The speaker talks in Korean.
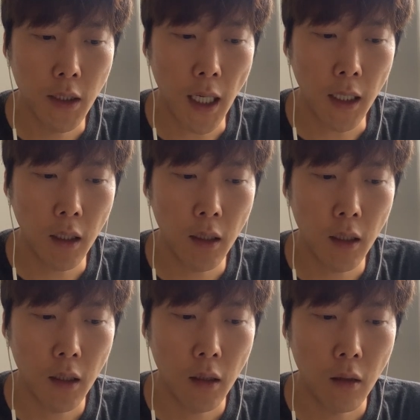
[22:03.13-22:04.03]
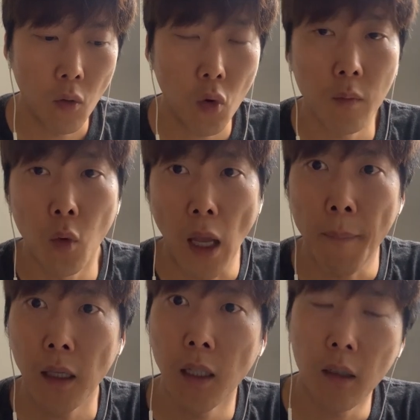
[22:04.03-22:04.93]
디자인 혹은 뭐
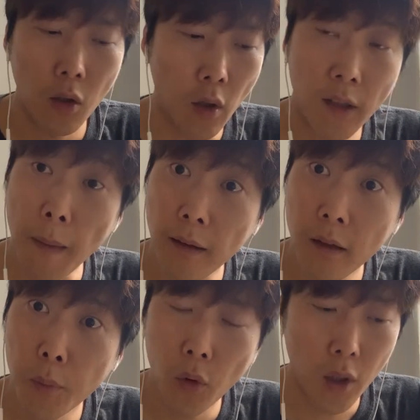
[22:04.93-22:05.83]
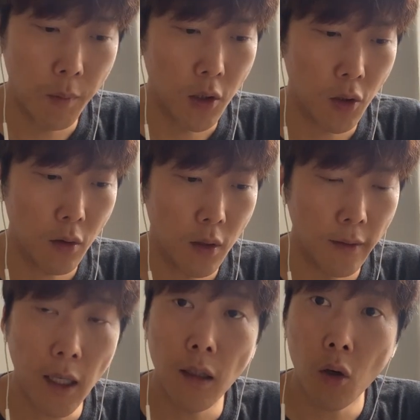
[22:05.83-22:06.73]
MIT 같은 게 스막스 프로그램 있죠
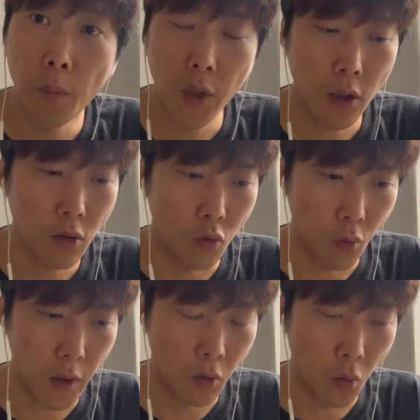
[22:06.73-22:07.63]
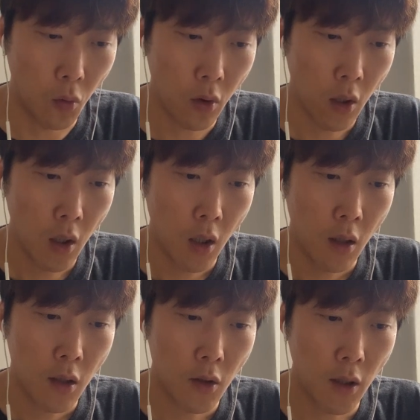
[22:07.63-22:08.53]
디자인 앤 컴퓨테이션 그룹이 있고
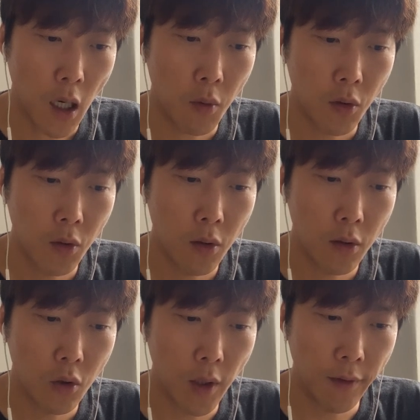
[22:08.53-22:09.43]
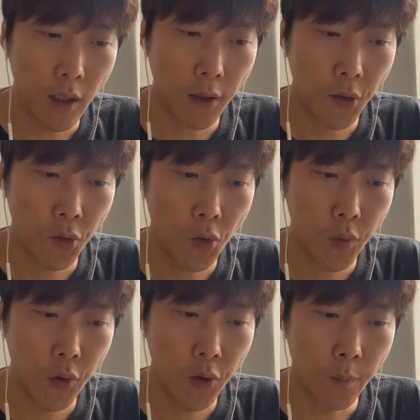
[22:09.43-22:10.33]
저희 하버드 GSD 같은
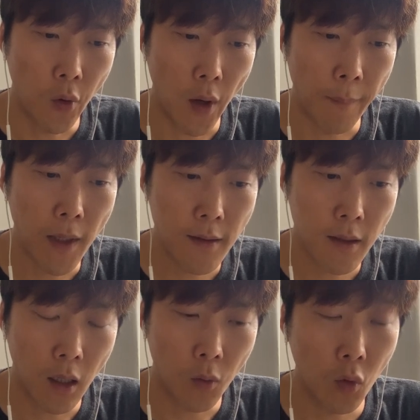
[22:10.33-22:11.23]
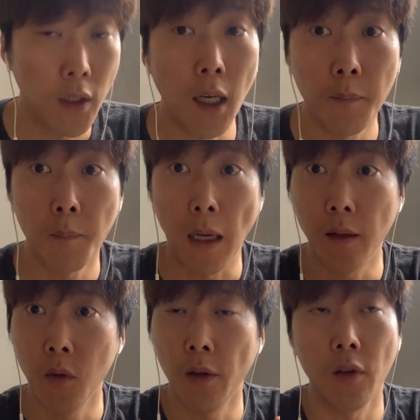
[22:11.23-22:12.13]
경우는 뭐 MDS가 있고 제가
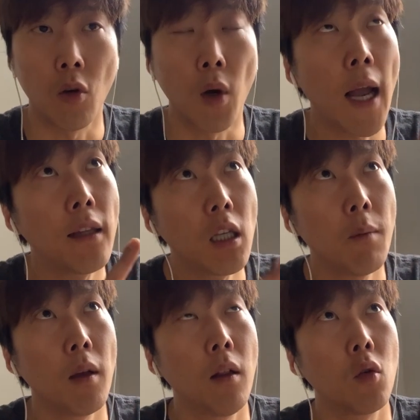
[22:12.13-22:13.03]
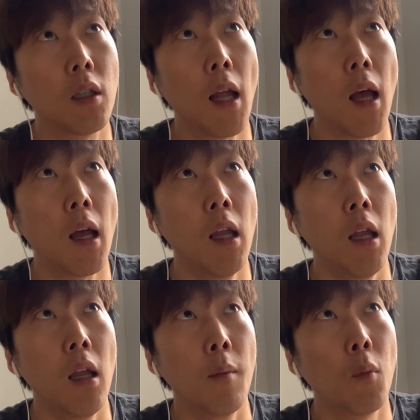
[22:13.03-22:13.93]
말씀드렸을 거뭐 카네기 멜론이나
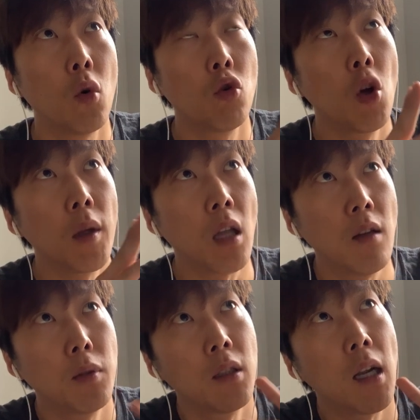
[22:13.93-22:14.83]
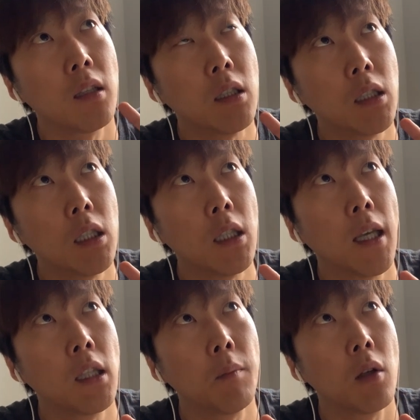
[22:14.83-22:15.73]
뭐 유럽의
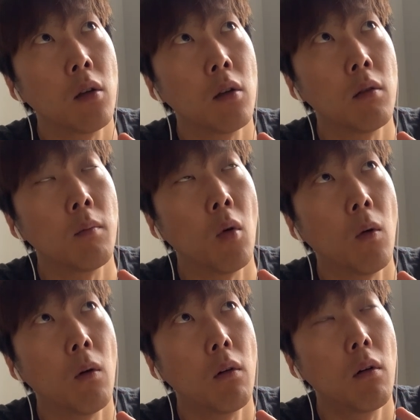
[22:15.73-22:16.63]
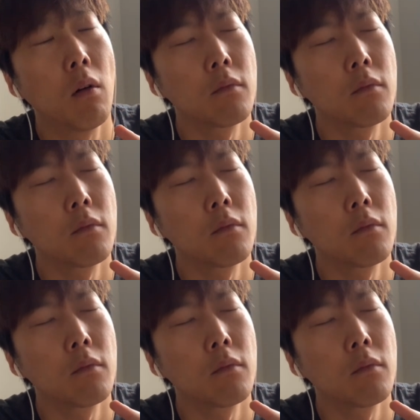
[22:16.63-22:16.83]
델프트라든지 아니면 뭐